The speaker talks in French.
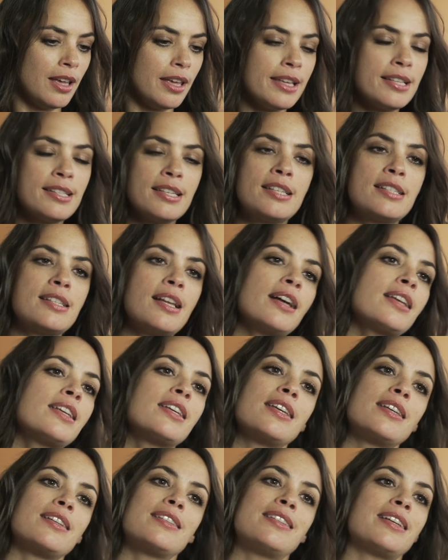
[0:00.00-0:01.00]
Et c'est ça
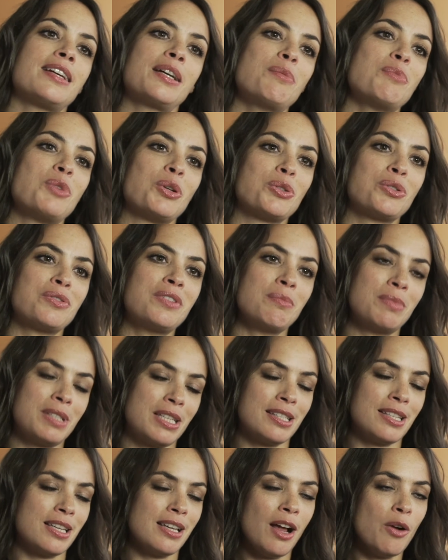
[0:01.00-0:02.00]
qui est terrible dans ce film,
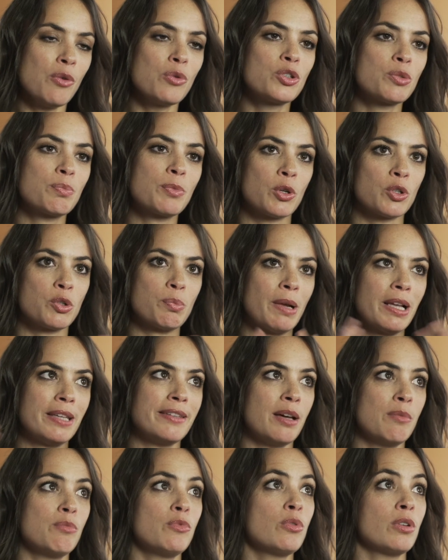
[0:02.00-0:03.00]
c'est là où quand je parle
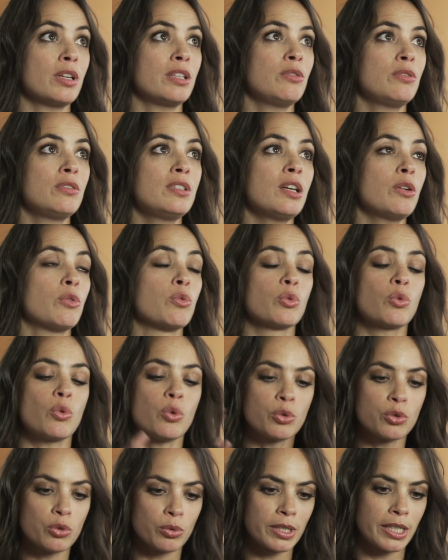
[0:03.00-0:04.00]
d'amour et de dire on
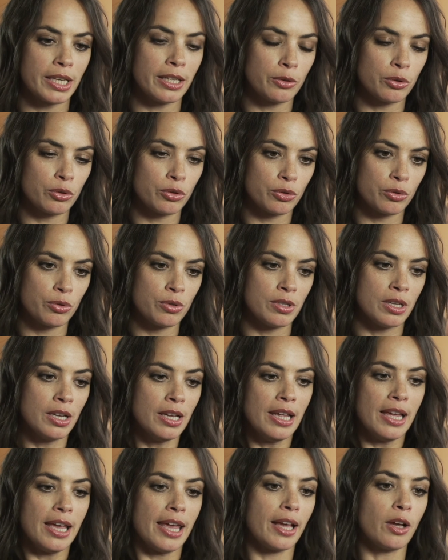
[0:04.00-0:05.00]
construit quelque chose
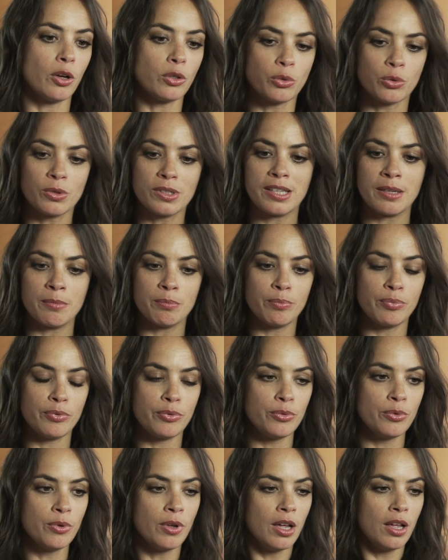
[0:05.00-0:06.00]
et quand on ne s'aime
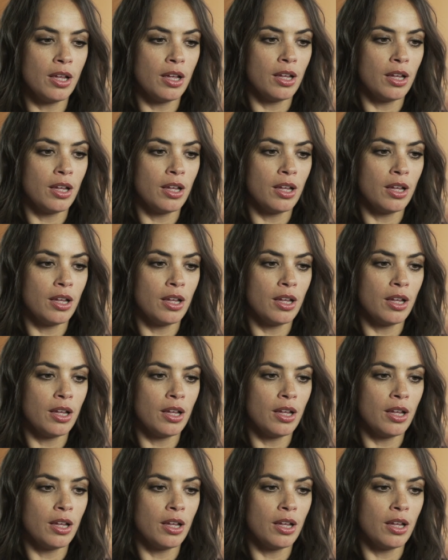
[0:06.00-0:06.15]
plus,